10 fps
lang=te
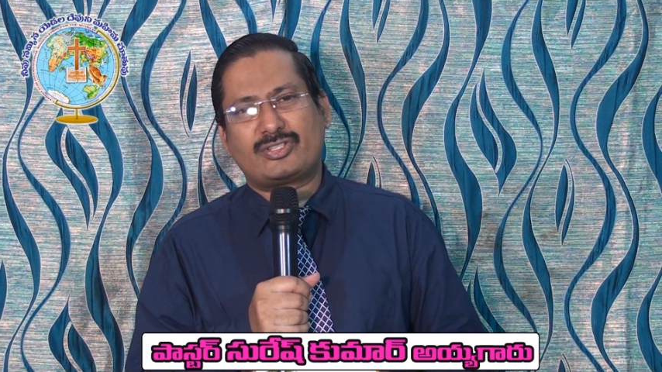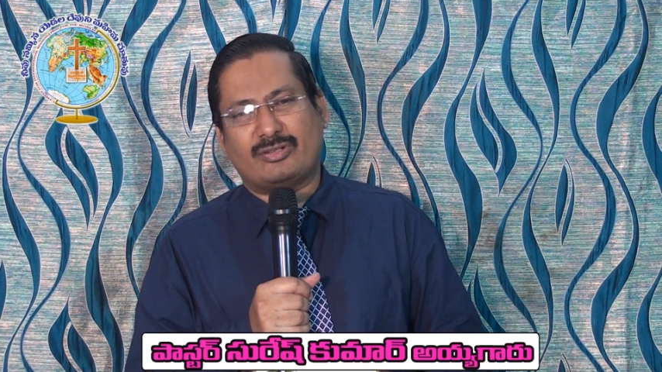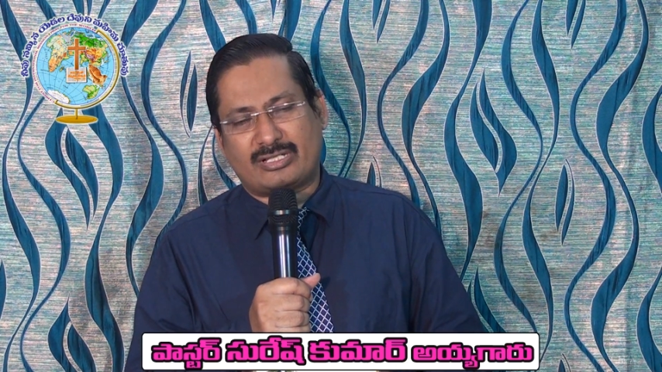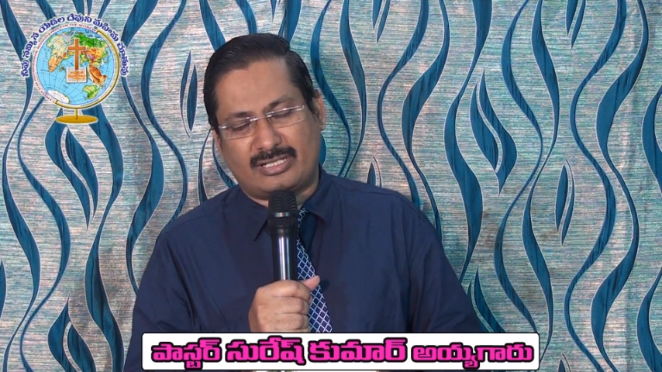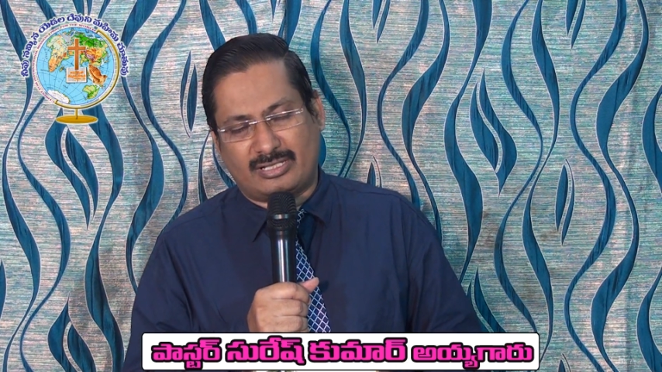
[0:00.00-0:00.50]

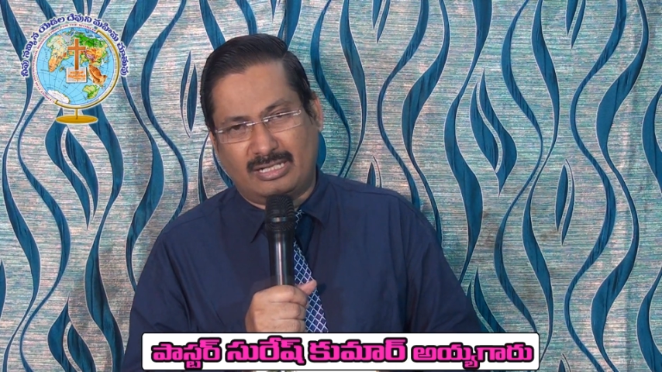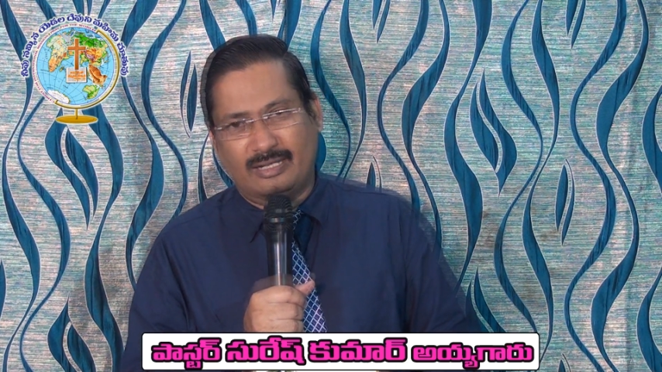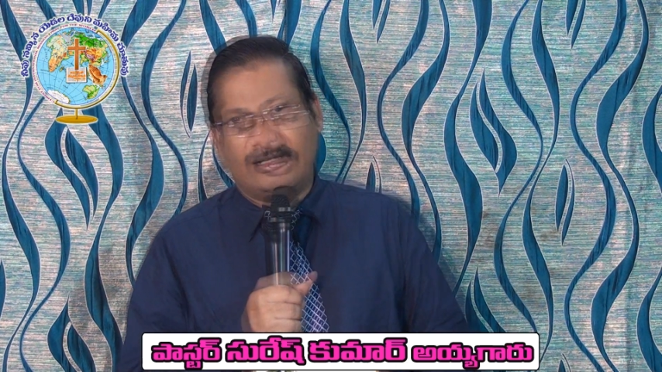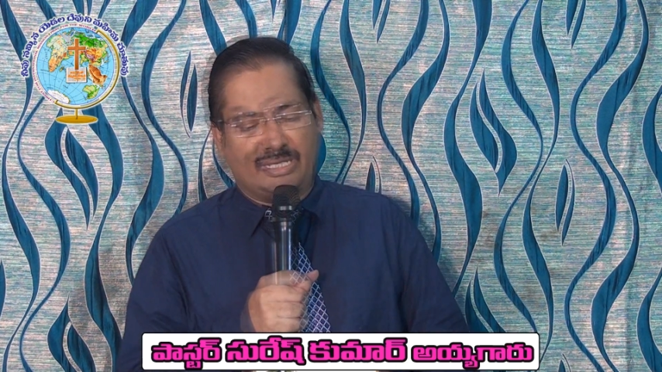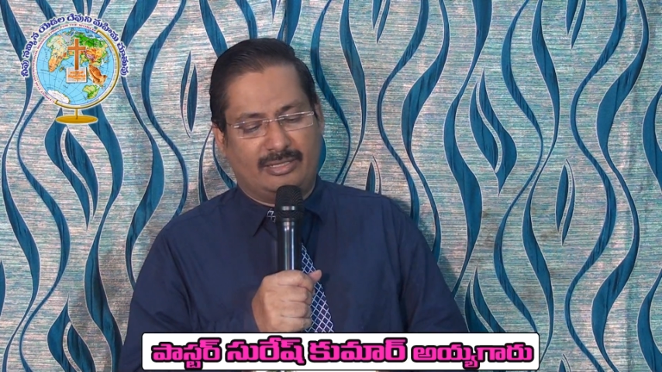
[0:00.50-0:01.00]
స్వస్థత
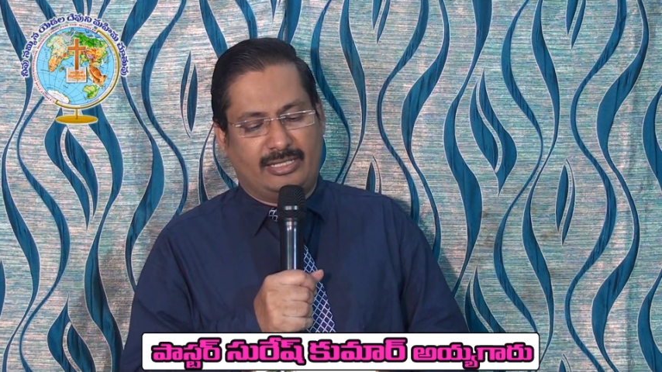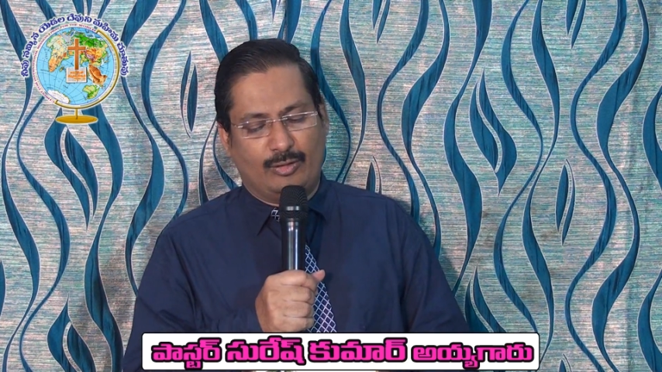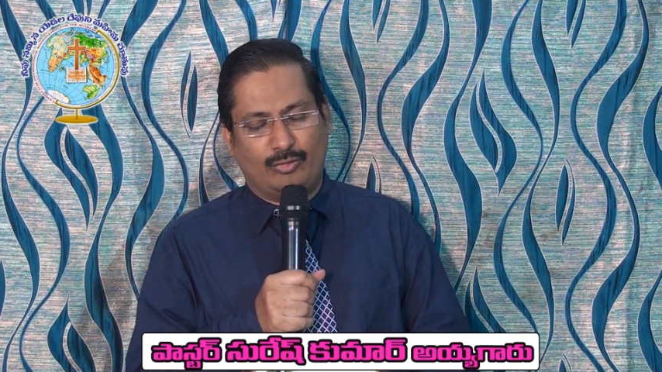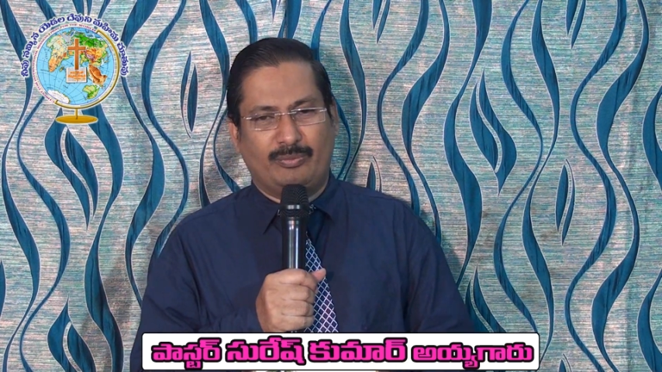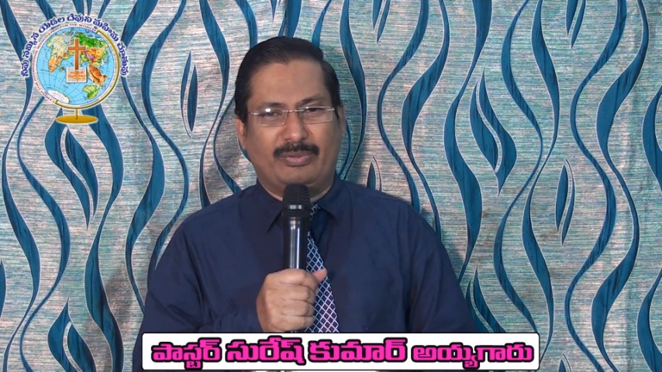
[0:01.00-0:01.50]
ప్రియ
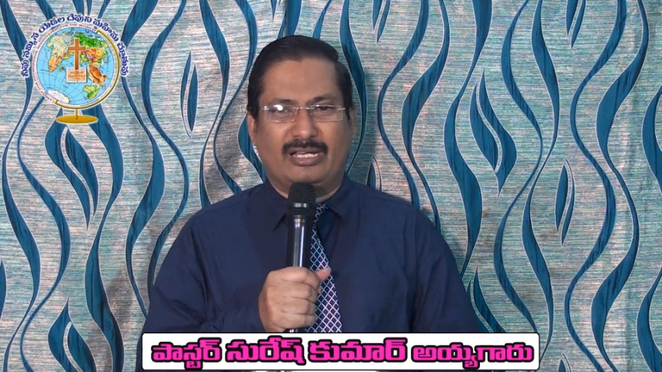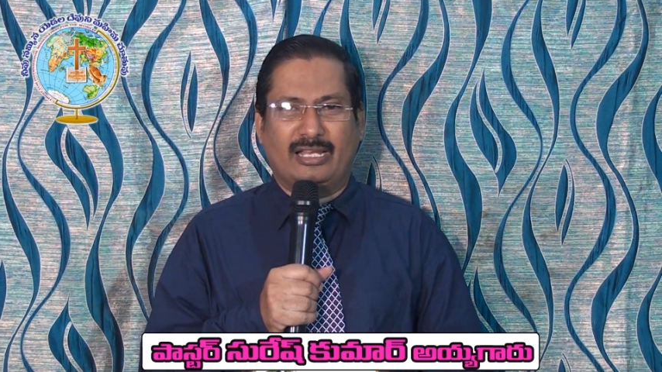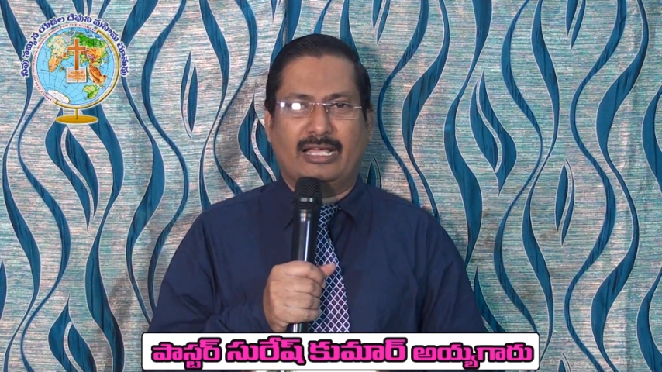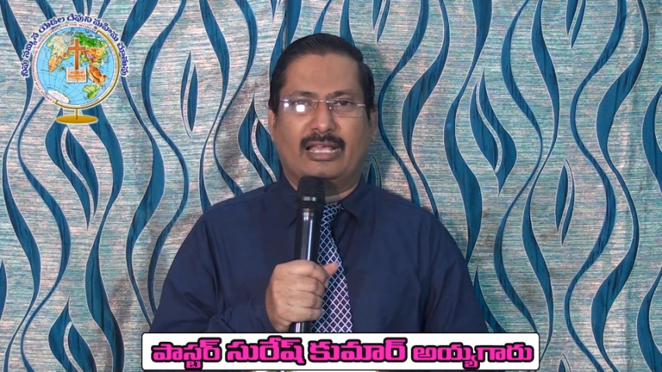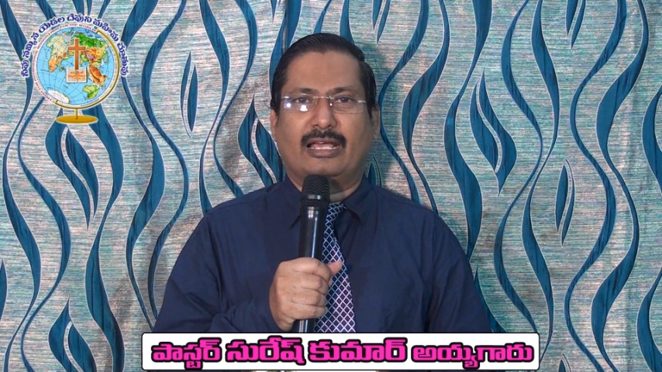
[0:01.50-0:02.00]
దేవుని
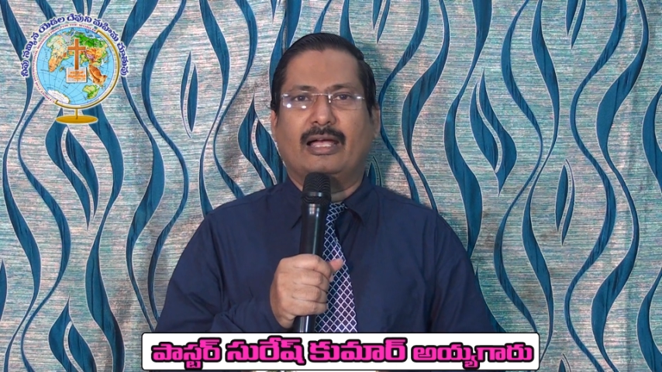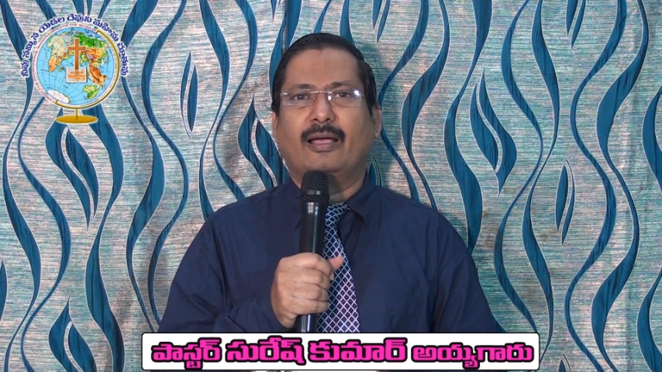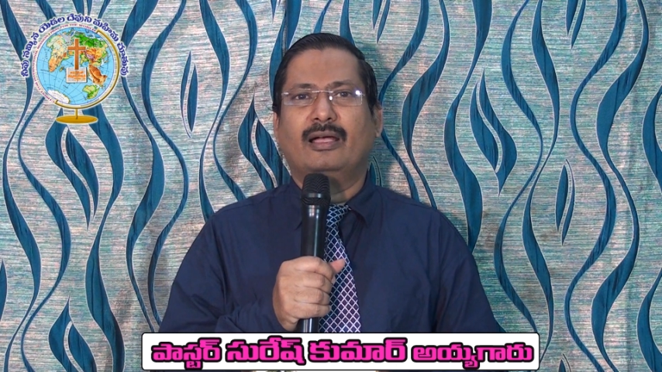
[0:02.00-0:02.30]
బిడ్డలారా